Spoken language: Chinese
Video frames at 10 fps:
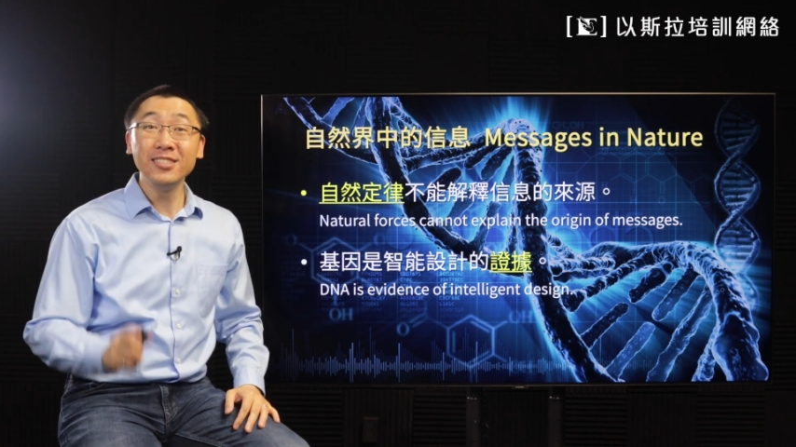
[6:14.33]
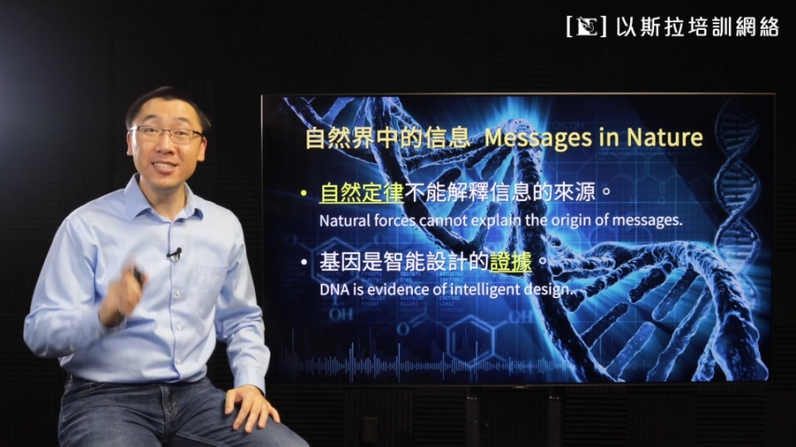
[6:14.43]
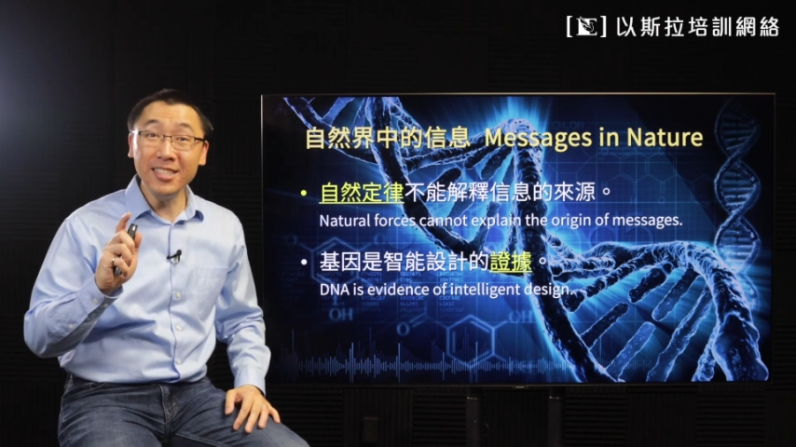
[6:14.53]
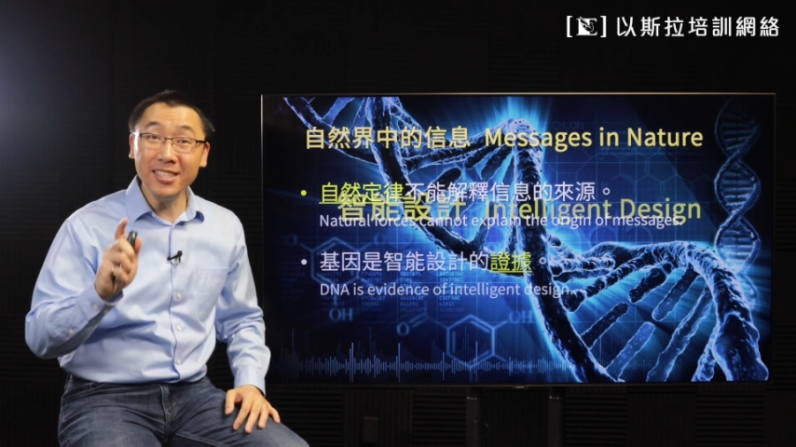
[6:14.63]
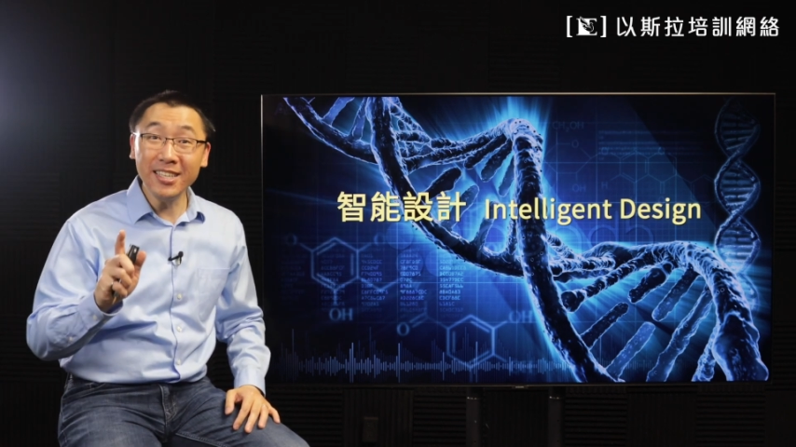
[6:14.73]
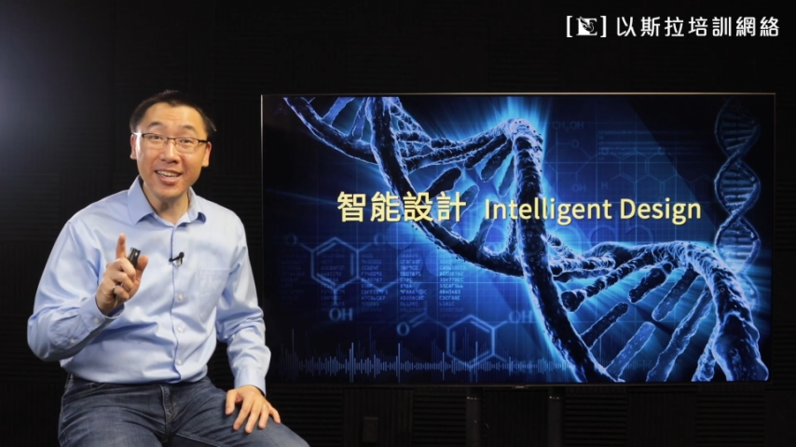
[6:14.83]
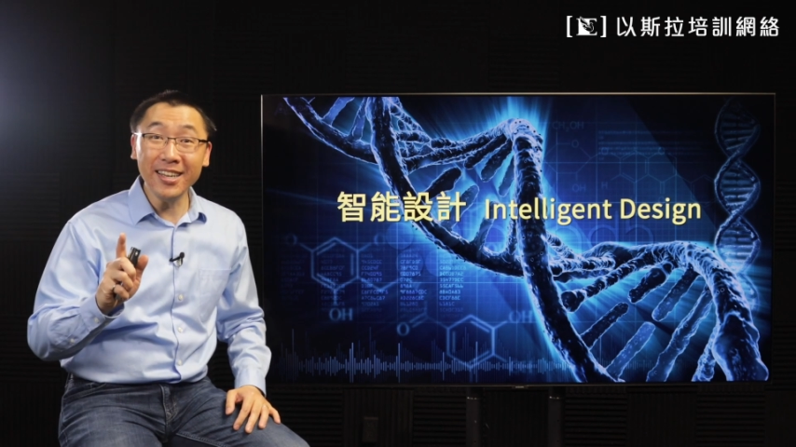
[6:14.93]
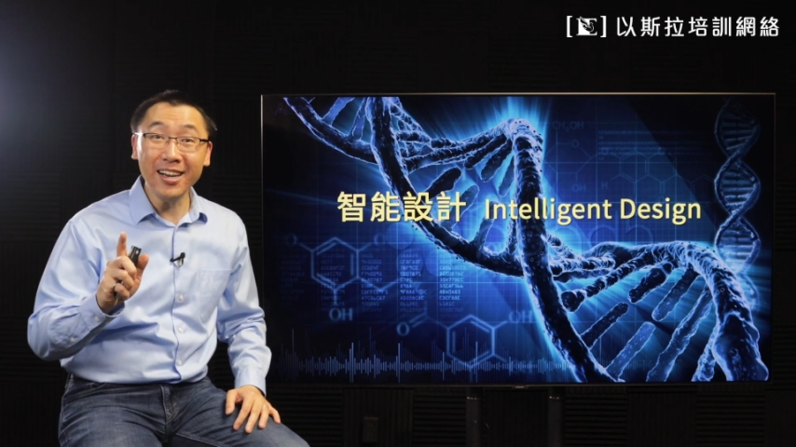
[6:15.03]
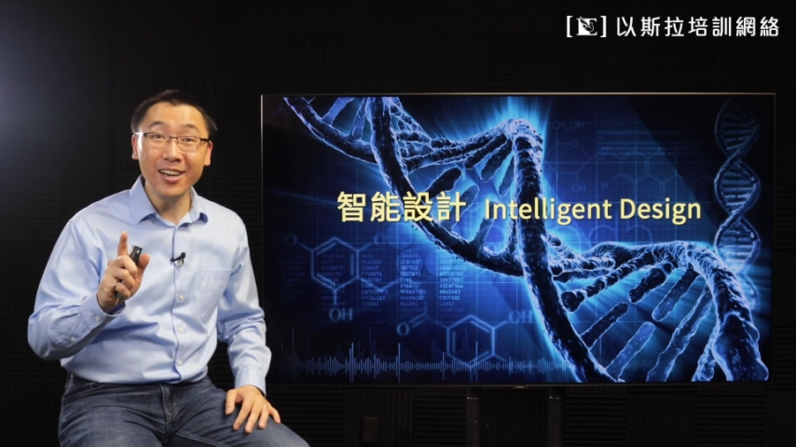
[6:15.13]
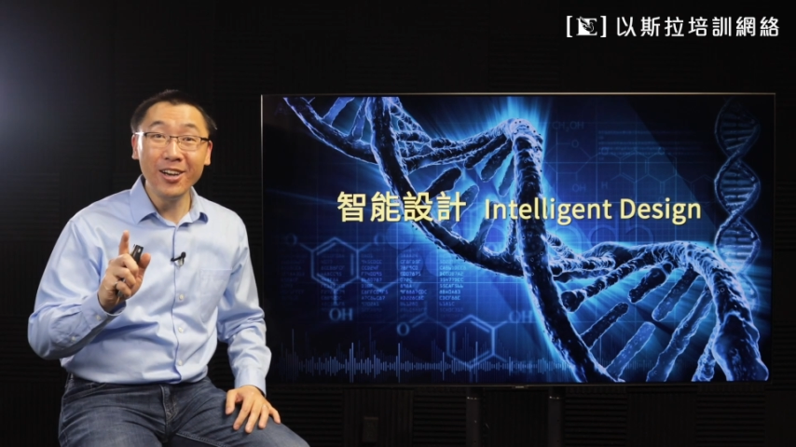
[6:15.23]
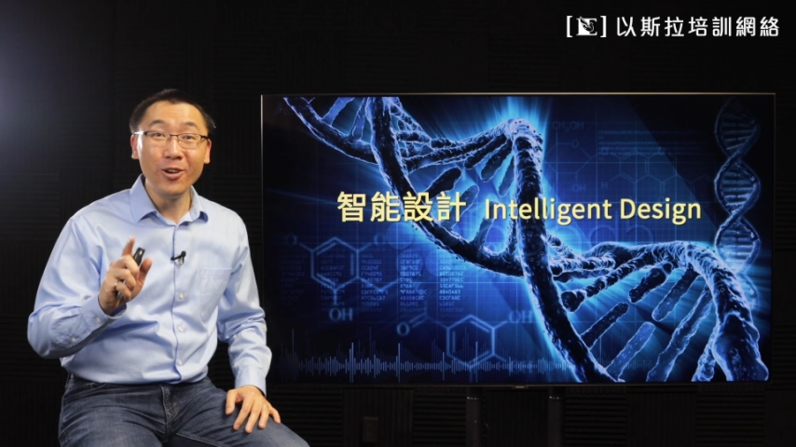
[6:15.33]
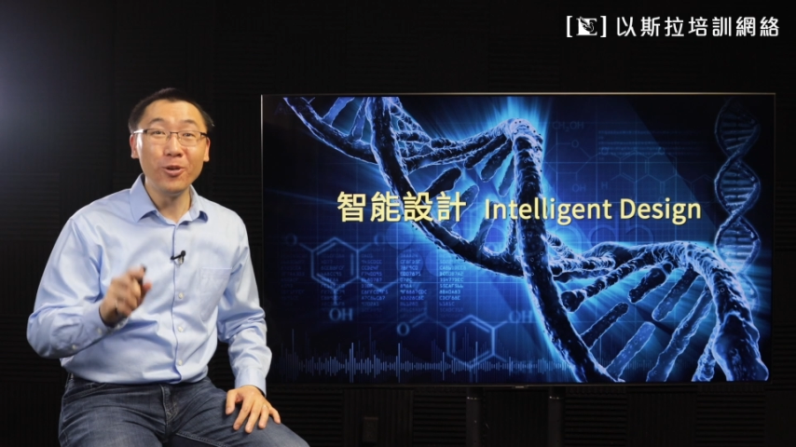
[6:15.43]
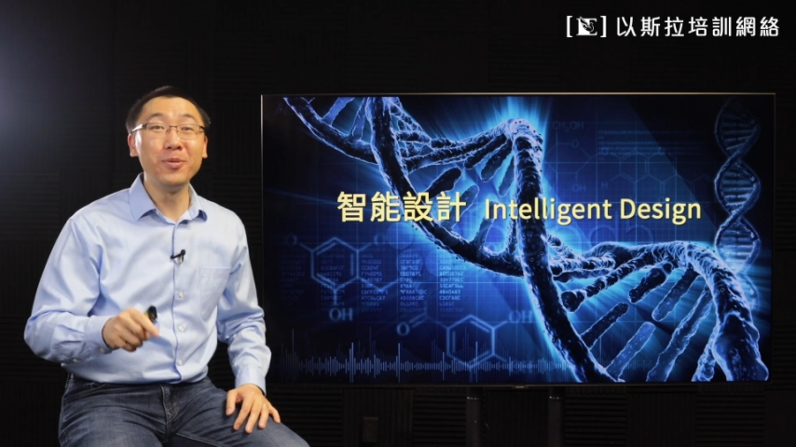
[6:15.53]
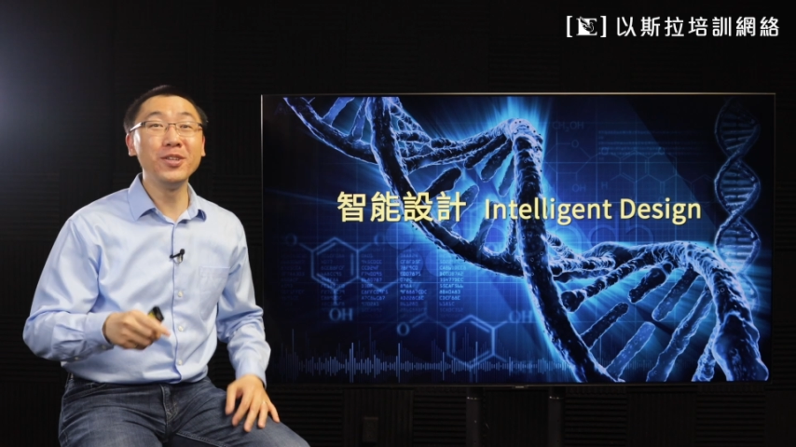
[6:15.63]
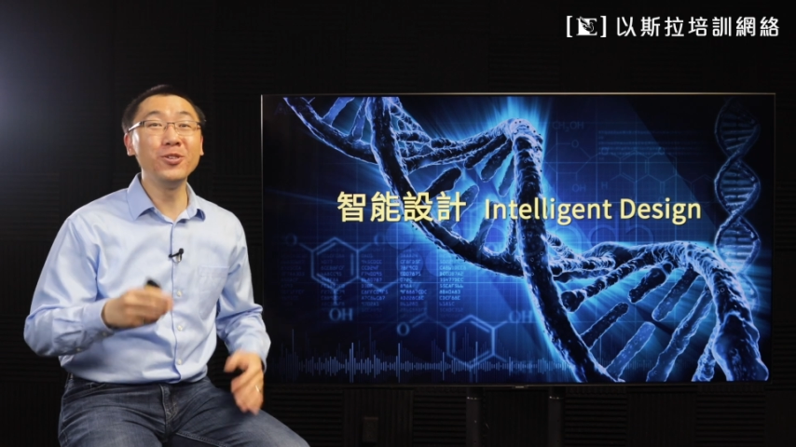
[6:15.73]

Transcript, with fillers: 今天呢，我们